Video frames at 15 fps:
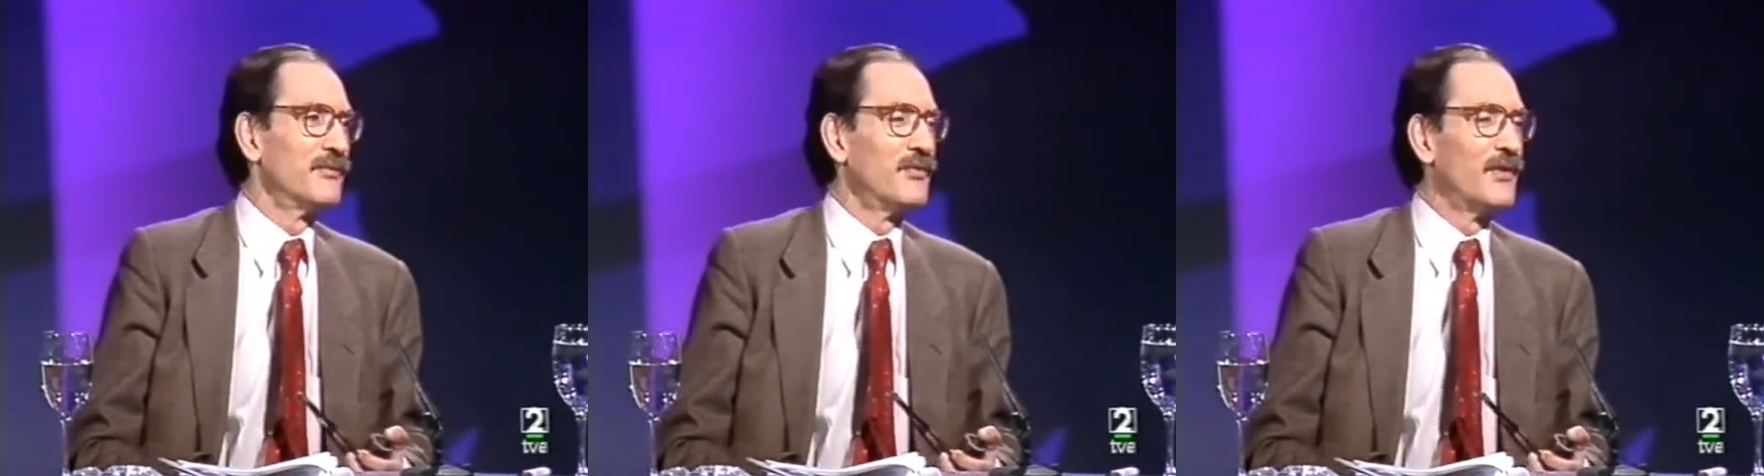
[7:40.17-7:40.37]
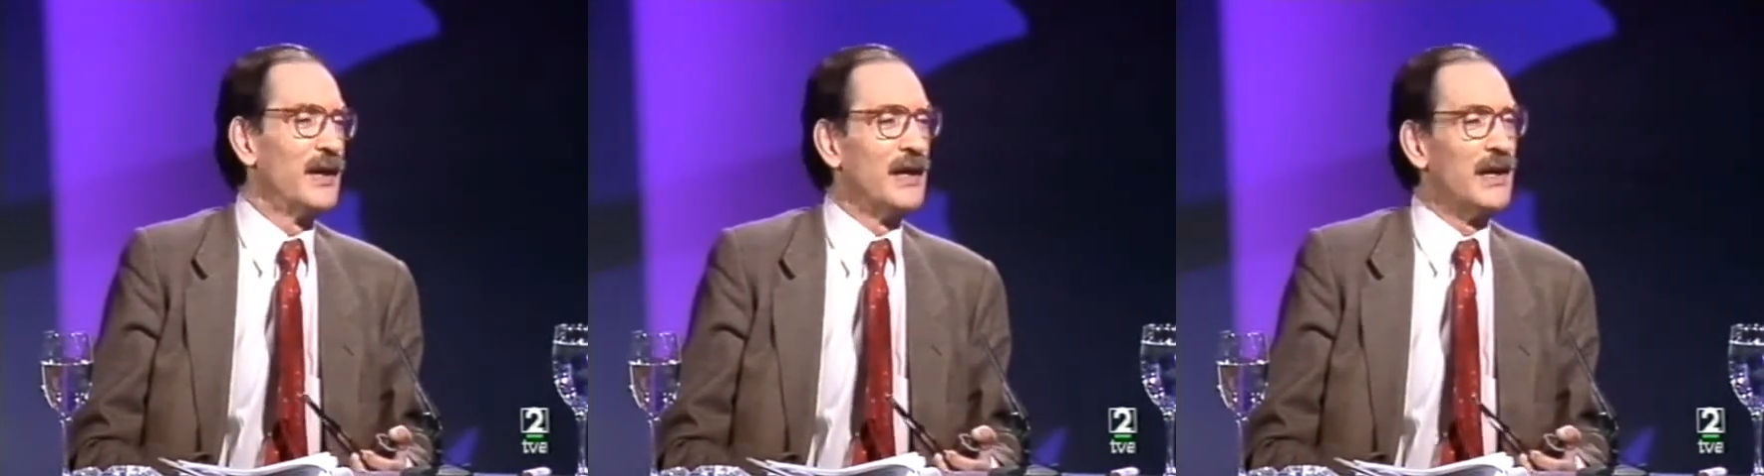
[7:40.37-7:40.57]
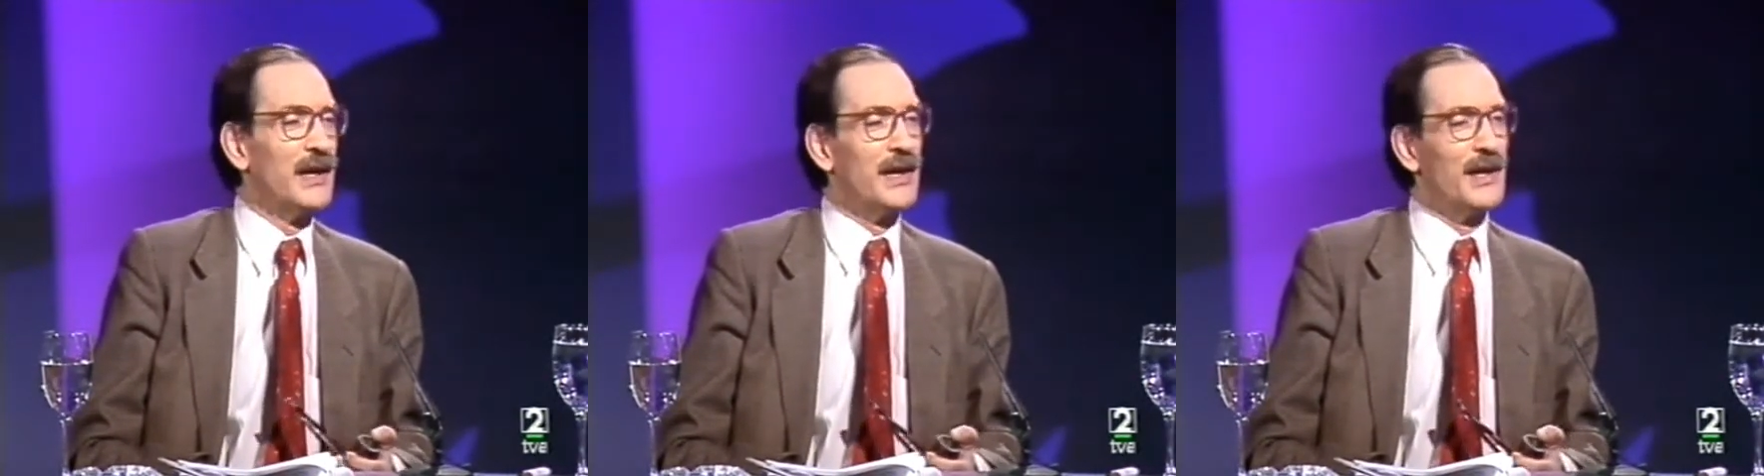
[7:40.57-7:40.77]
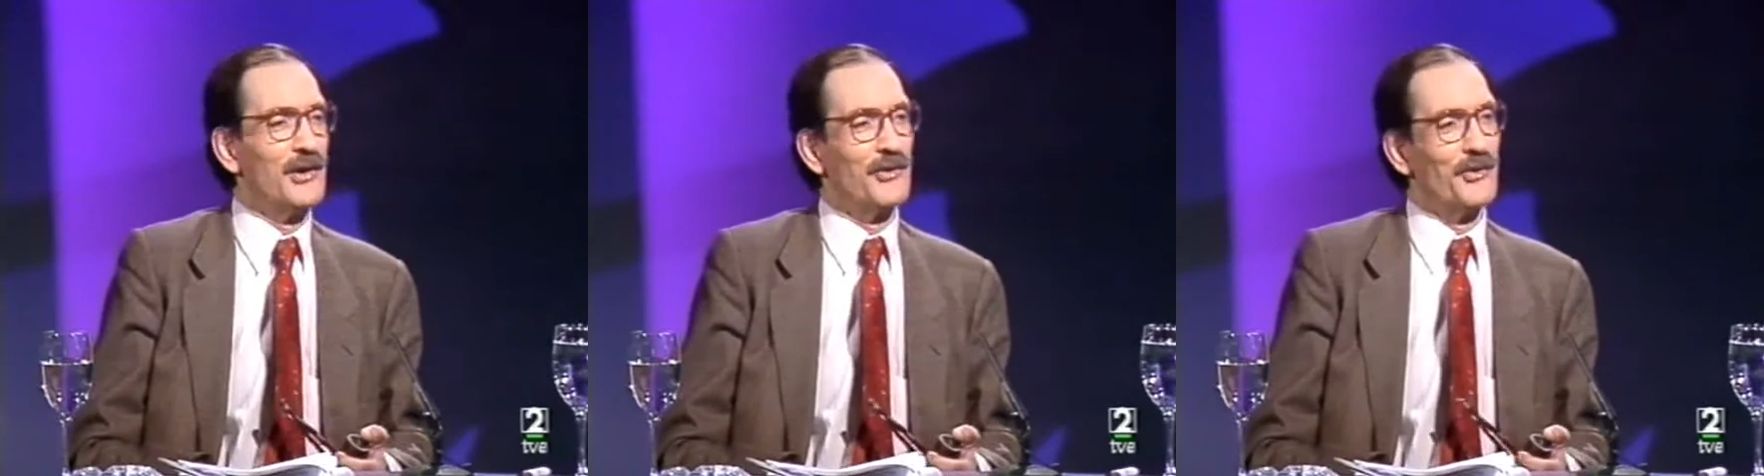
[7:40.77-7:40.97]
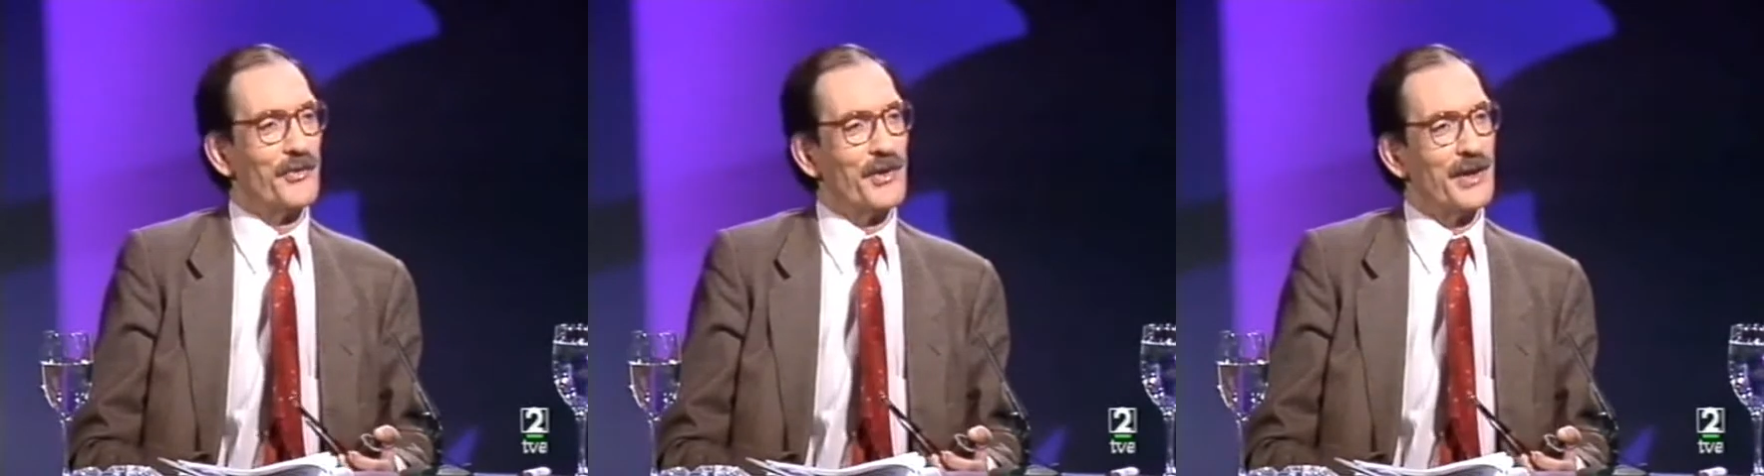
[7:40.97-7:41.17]

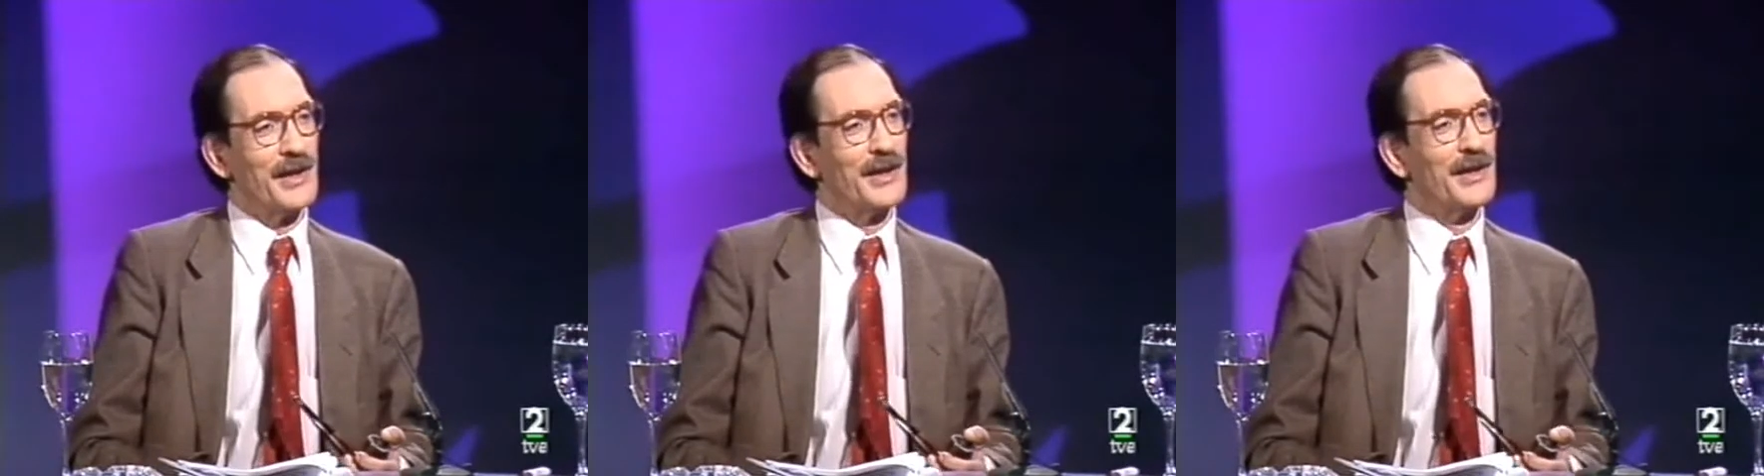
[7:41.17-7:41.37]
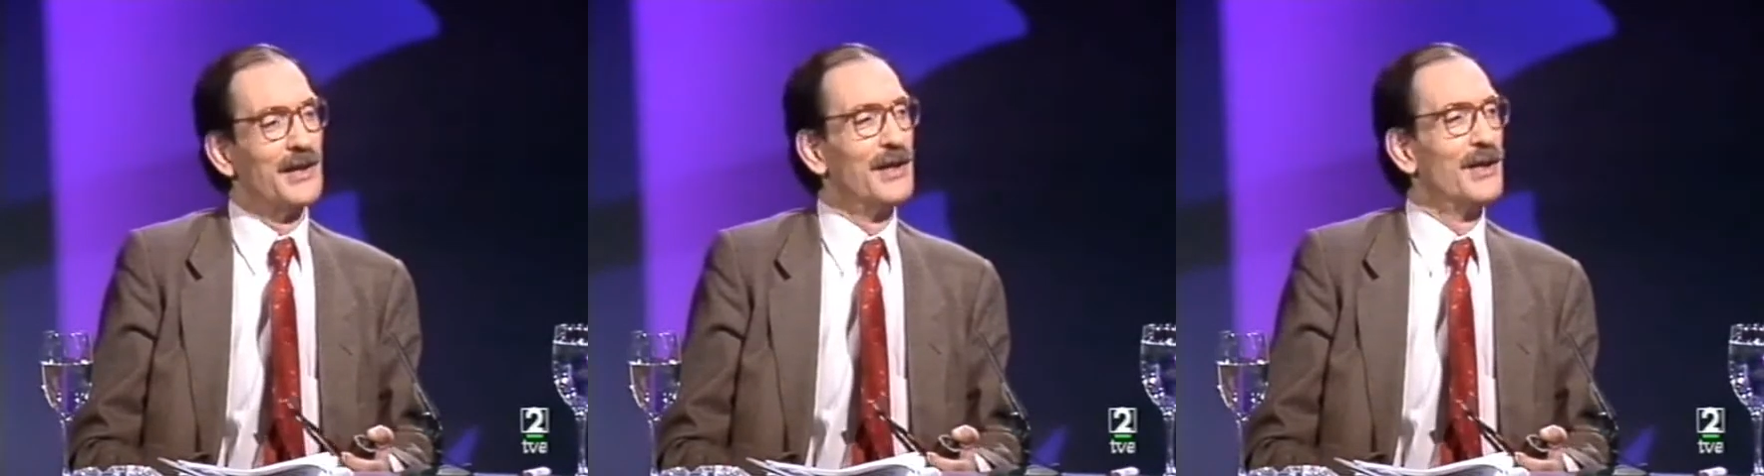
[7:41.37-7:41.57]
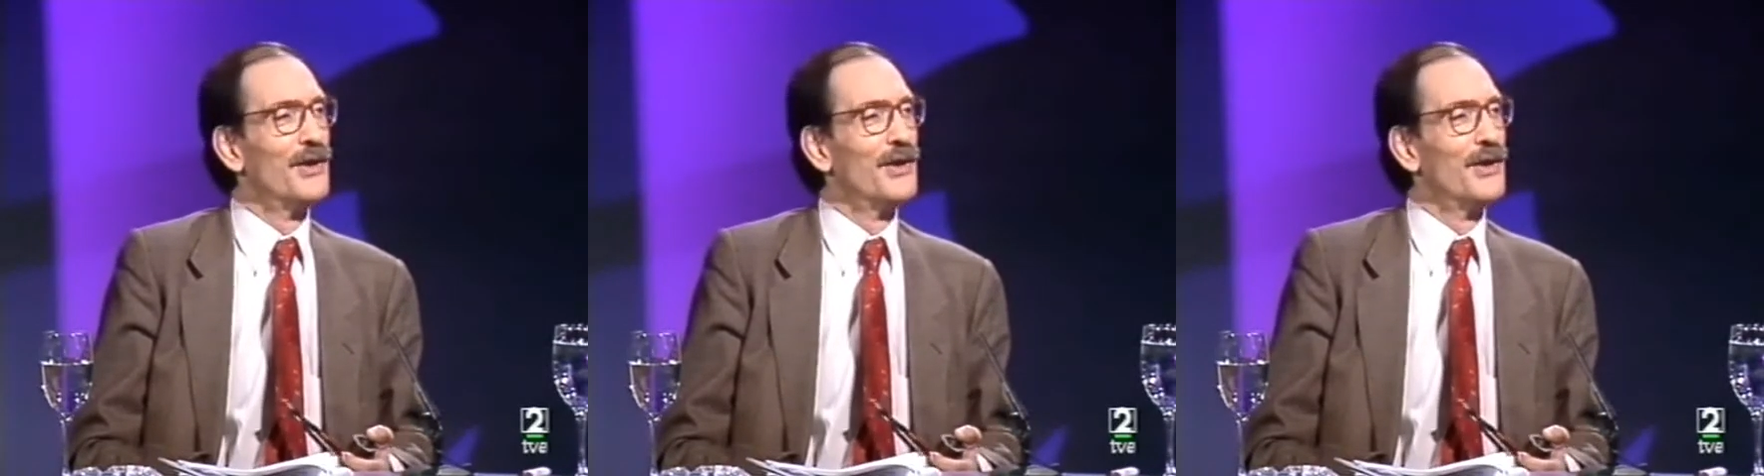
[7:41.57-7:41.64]
Fellini o de,